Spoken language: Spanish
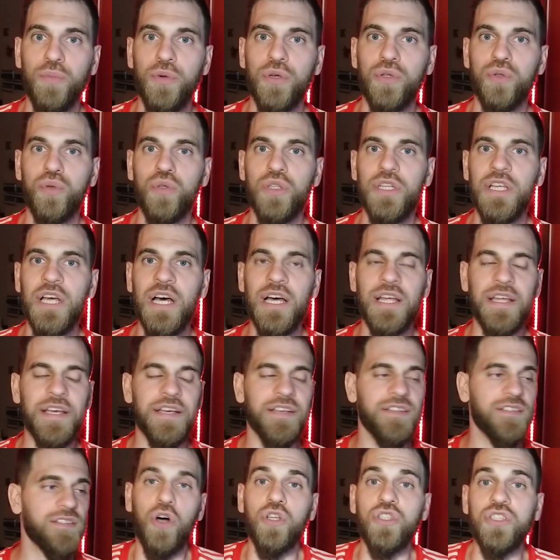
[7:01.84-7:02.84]

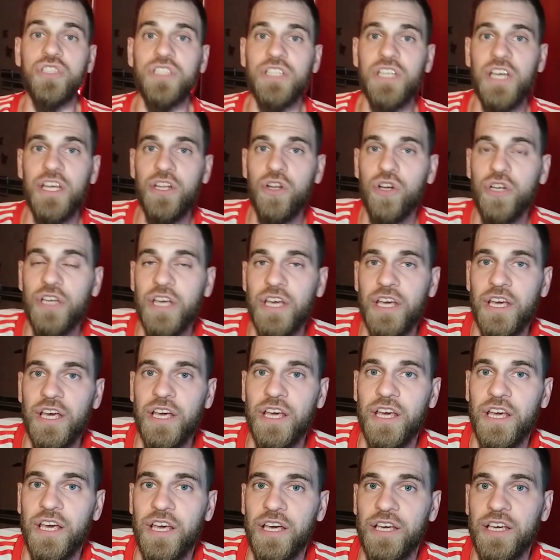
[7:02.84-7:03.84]
oportunidades. Considero
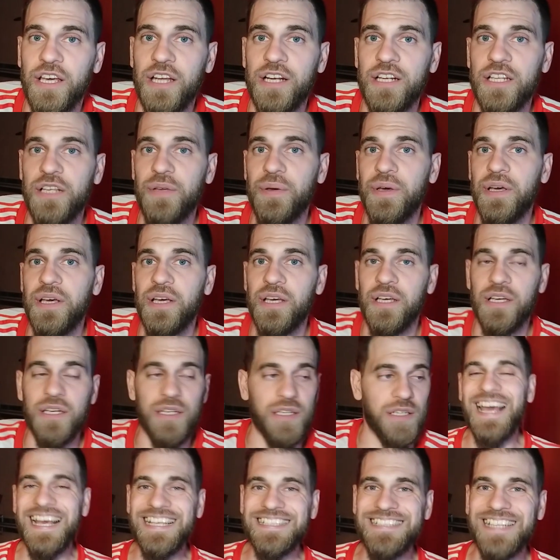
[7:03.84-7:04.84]
que,
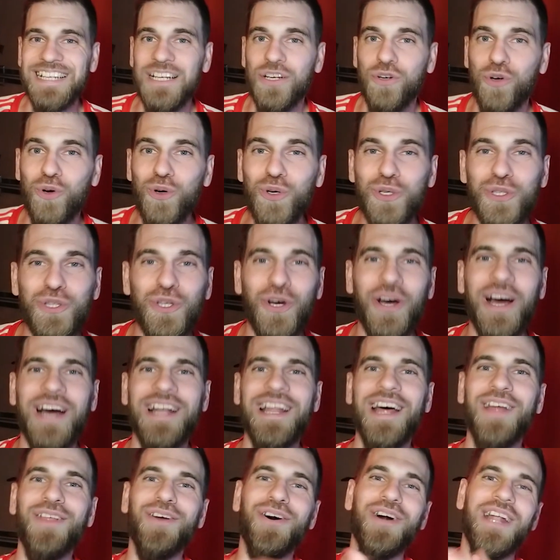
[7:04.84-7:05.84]
River es el justo
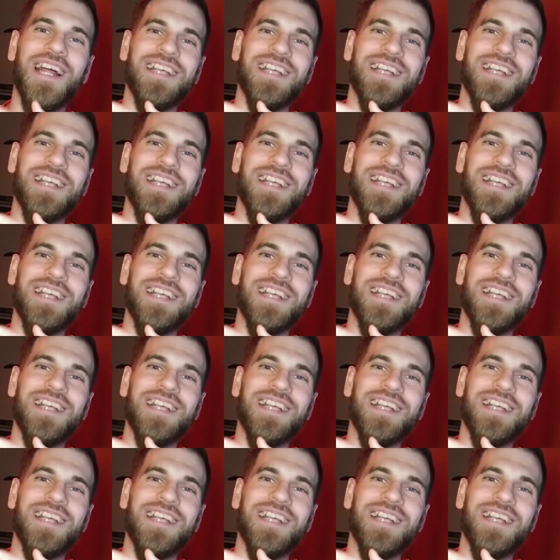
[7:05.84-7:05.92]
ganador,